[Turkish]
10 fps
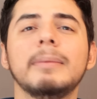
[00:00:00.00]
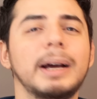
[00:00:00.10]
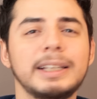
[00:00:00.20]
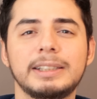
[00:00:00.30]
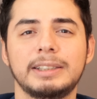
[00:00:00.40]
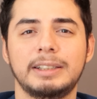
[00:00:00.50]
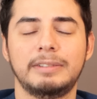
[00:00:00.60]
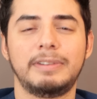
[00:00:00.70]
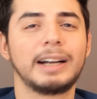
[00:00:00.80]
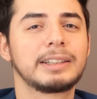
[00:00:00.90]
Bak hiç
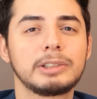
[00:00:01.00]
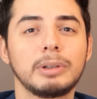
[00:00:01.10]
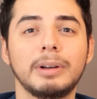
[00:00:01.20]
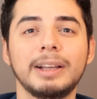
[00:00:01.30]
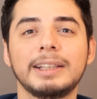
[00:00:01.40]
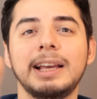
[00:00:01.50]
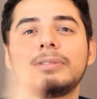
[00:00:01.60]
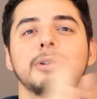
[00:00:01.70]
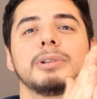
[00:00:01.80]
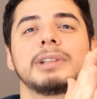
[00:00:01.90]
farklı şu.
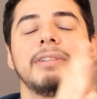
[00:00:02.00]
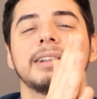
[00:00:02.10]
Ya sonuçta